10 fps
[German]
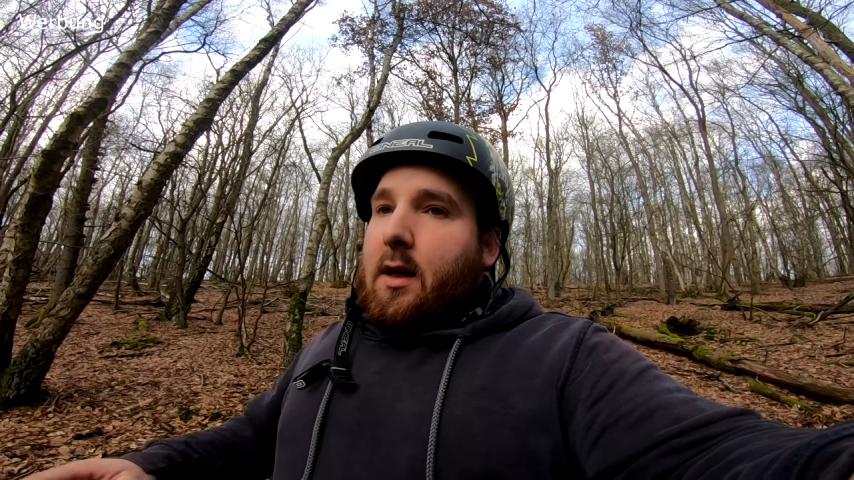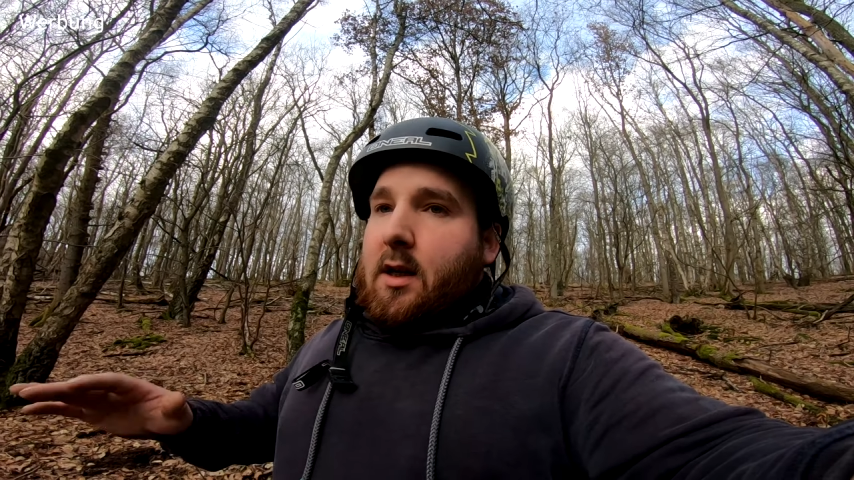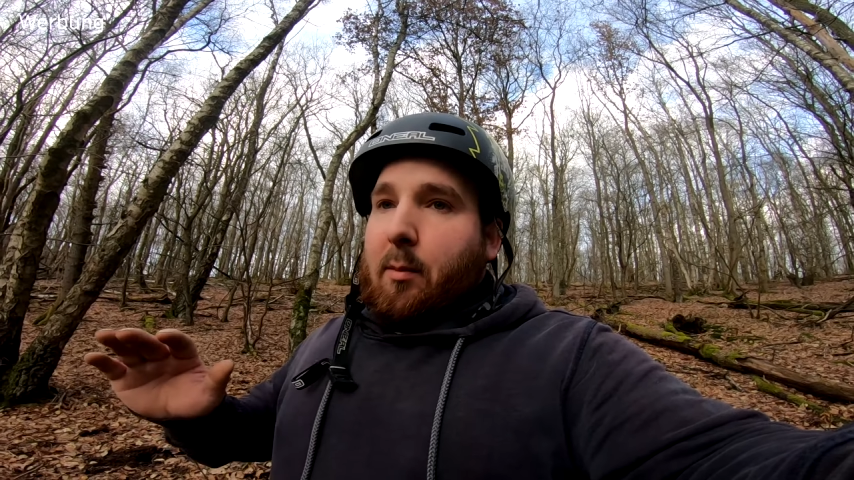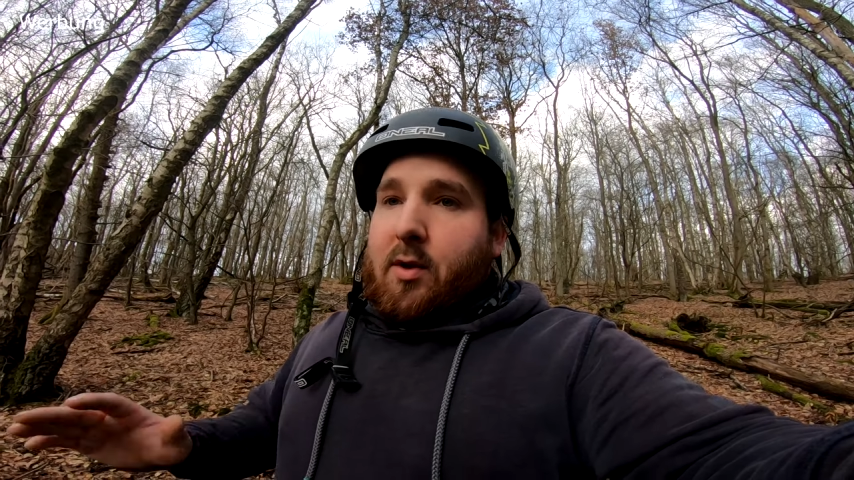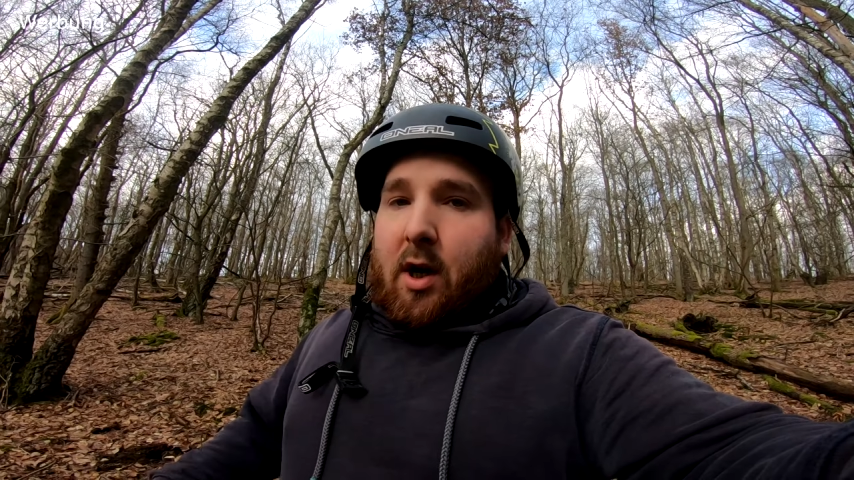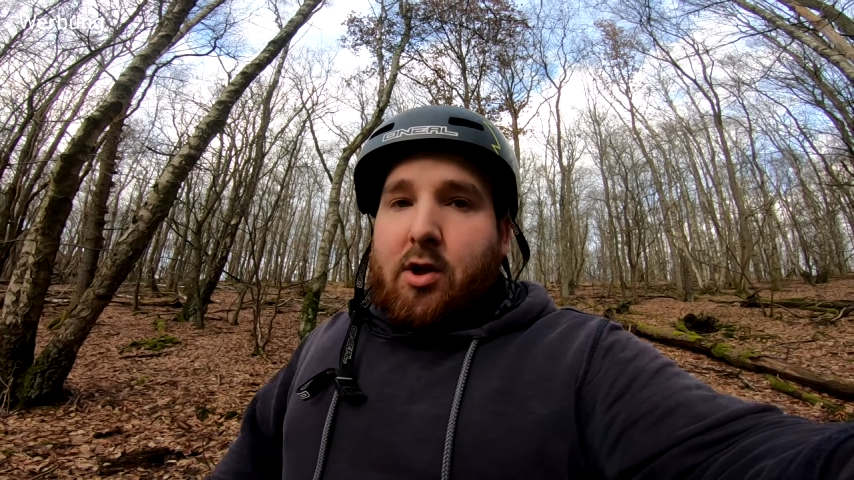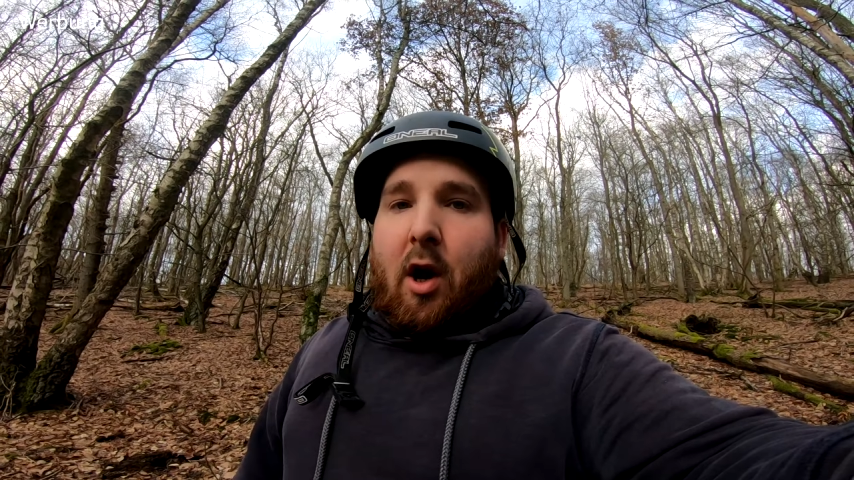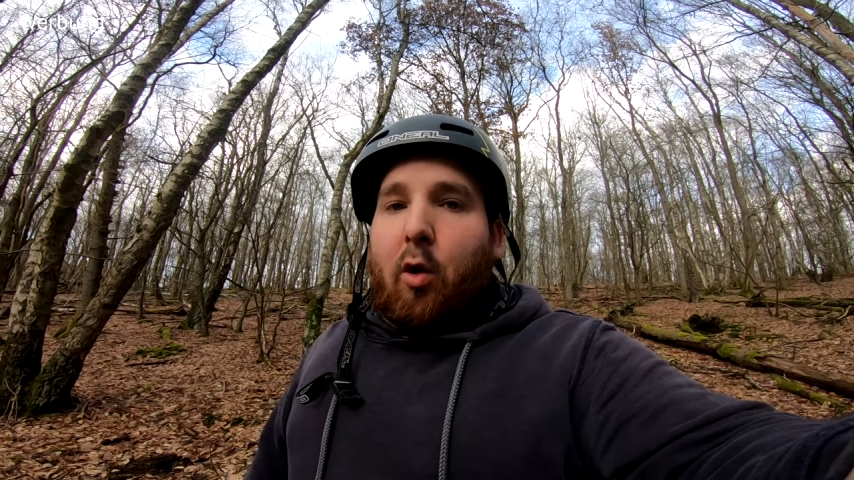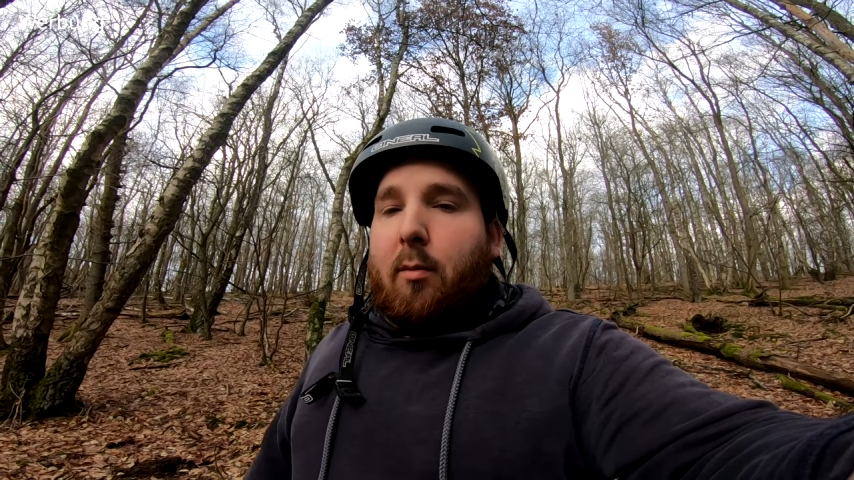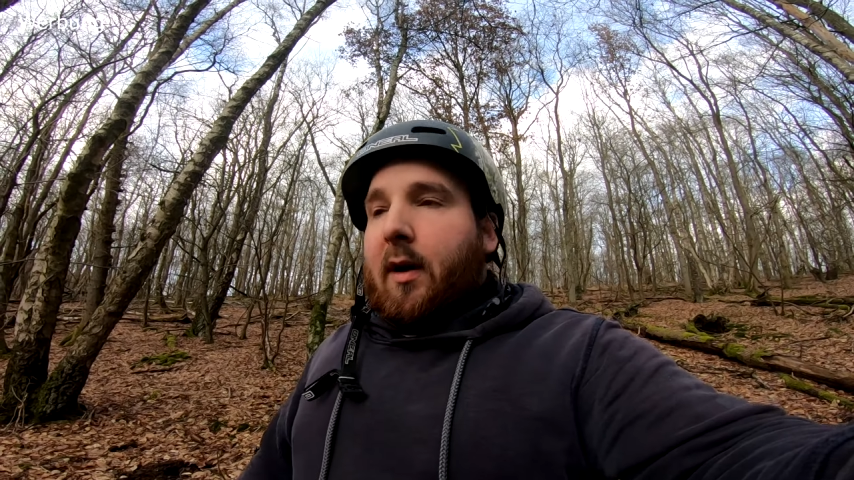Ich habe mich da
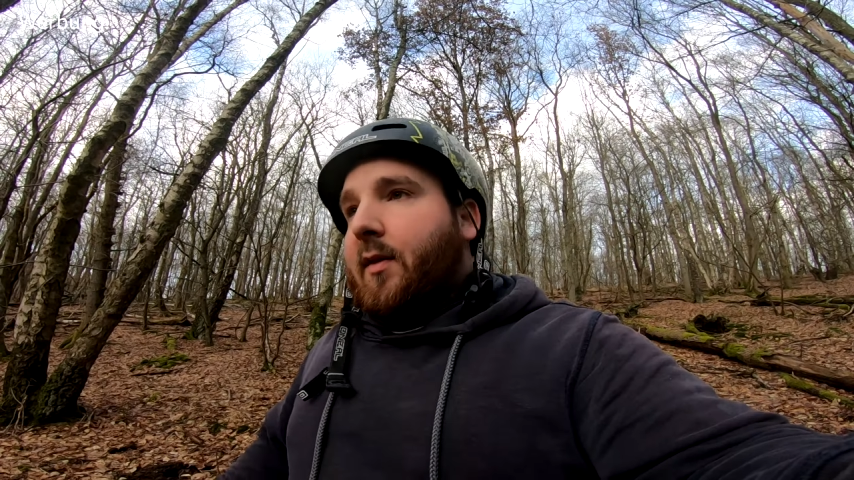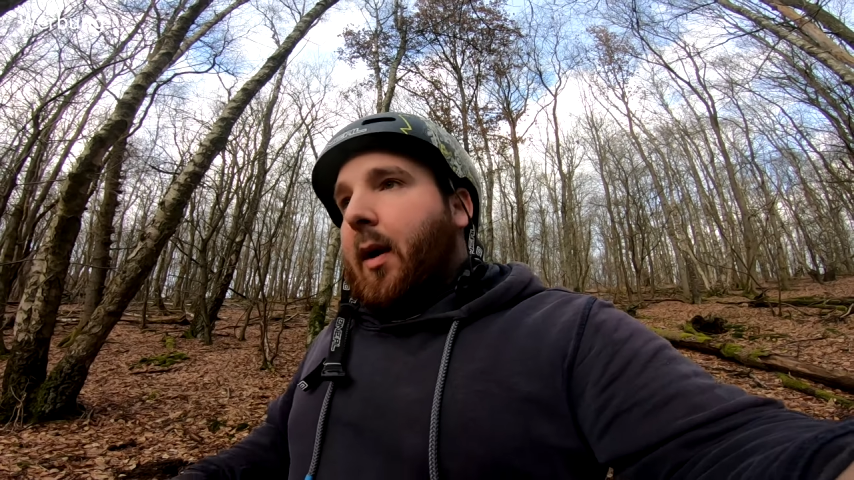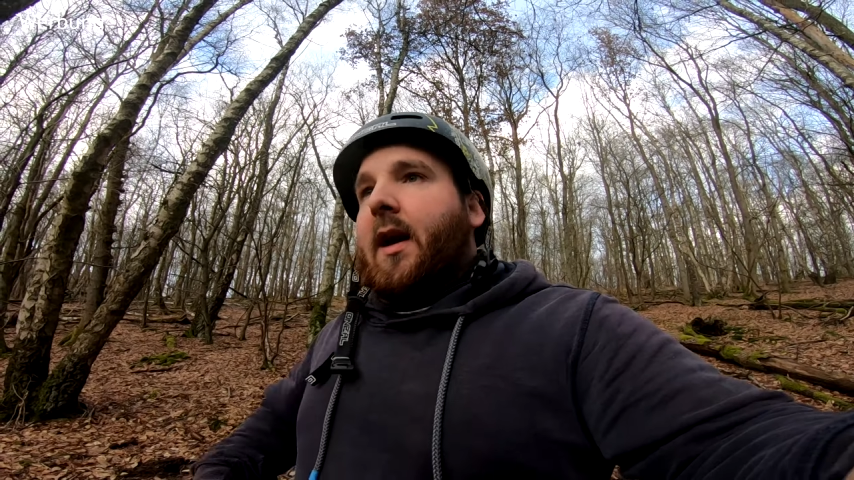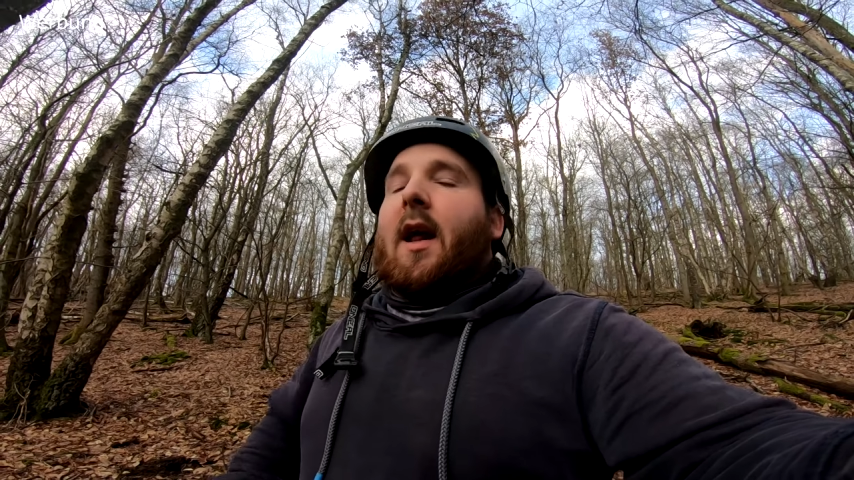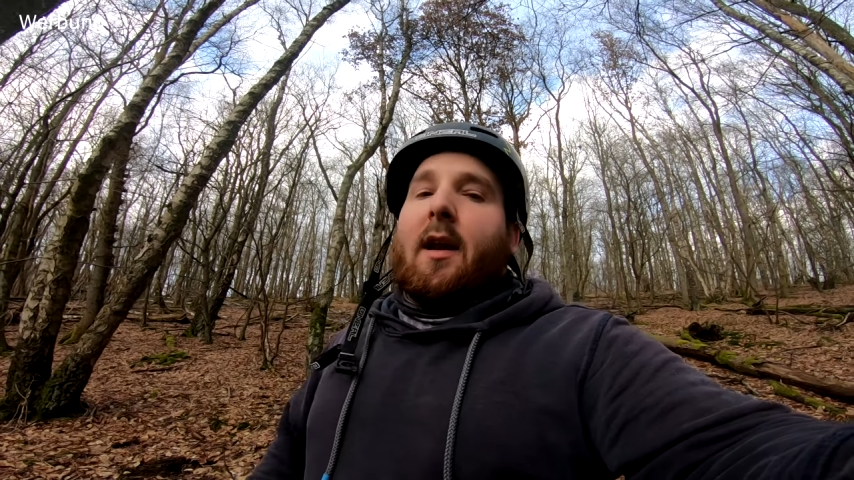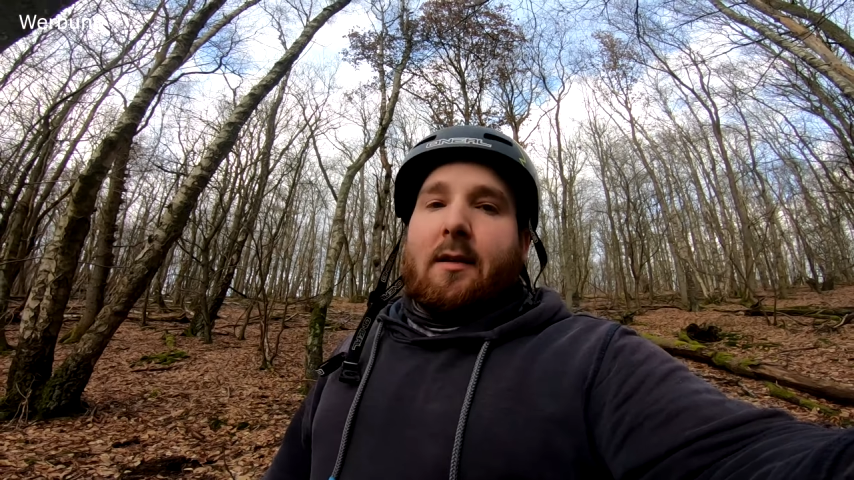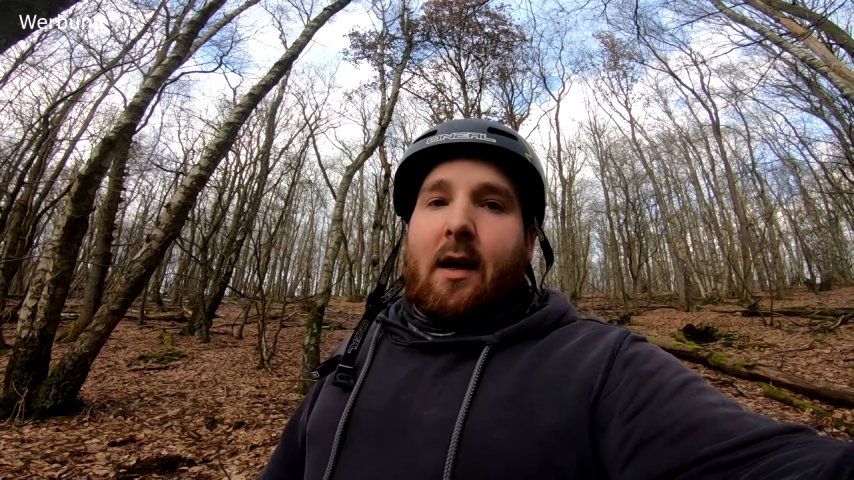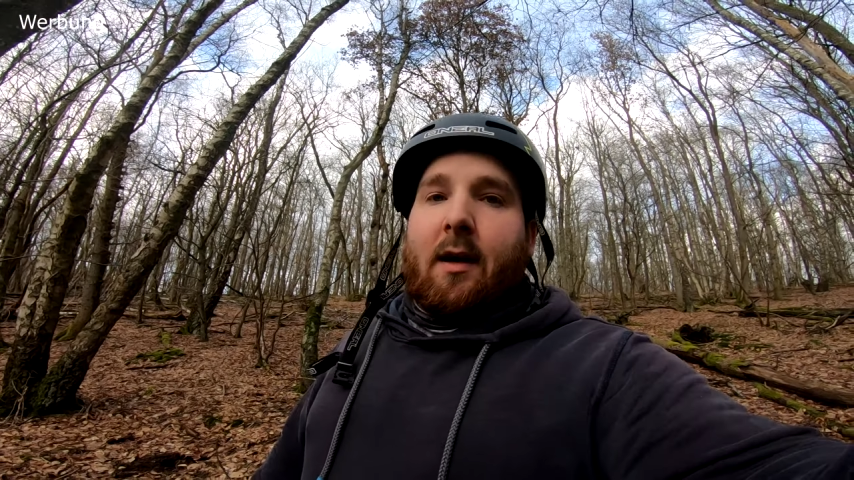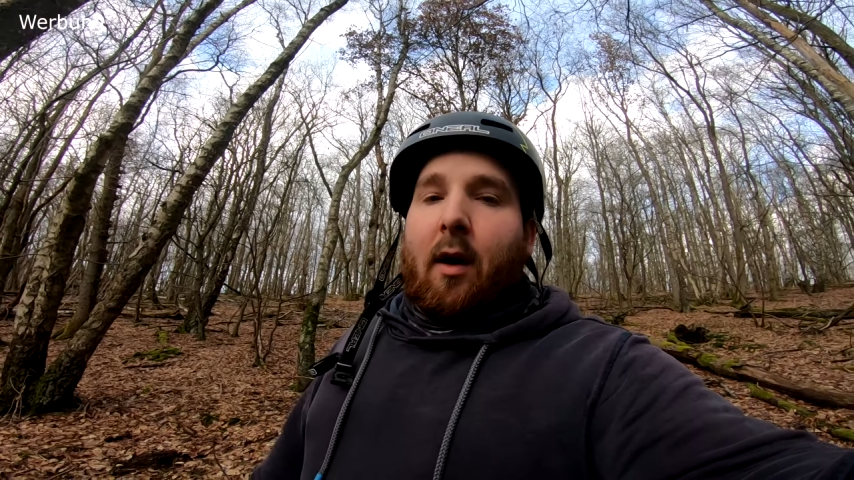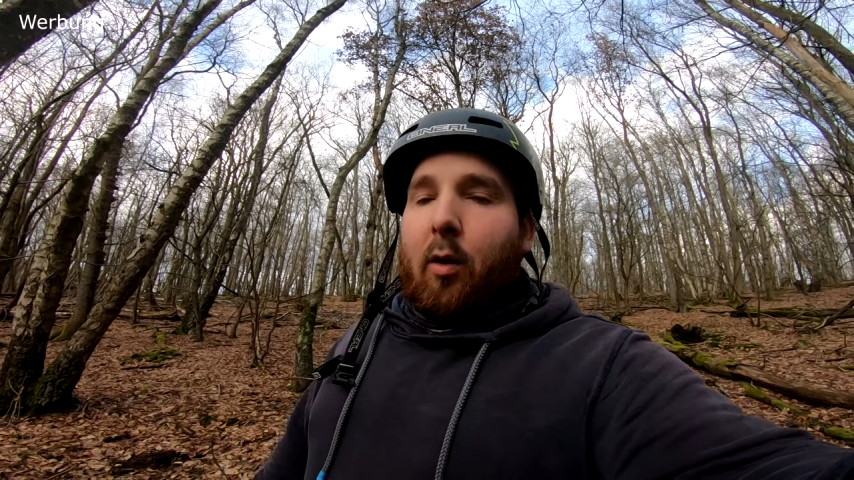schlau gemacht, wie bei den anderen
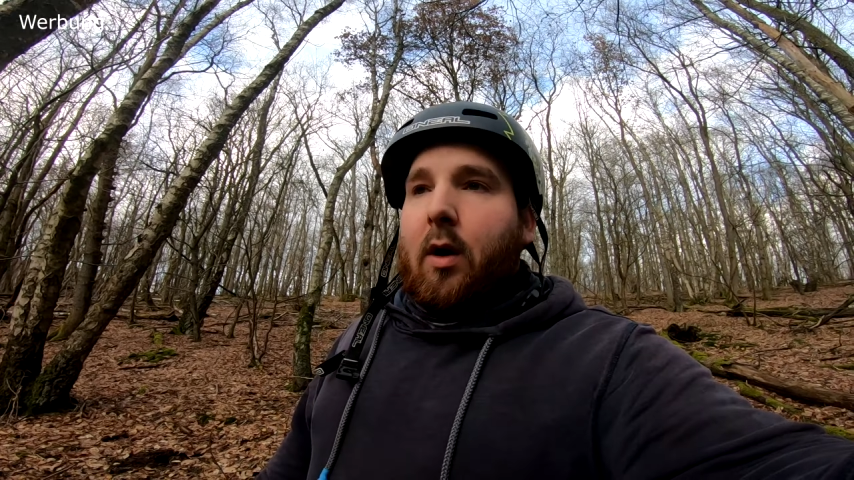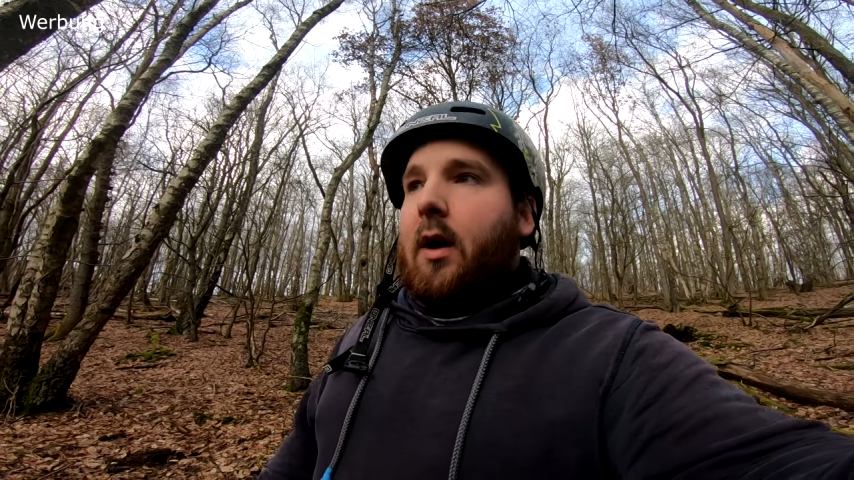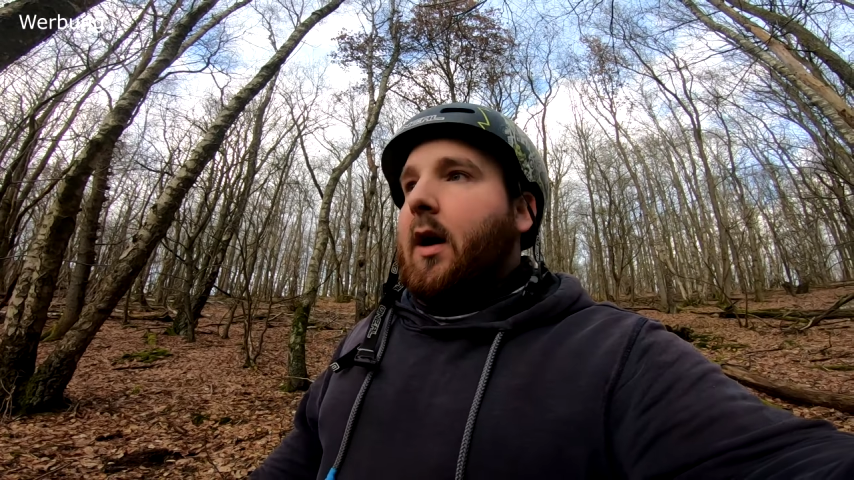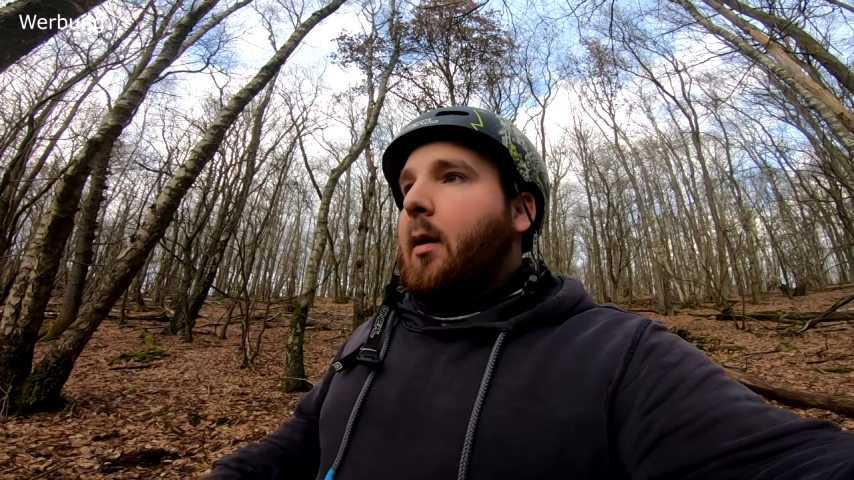Sachen auch.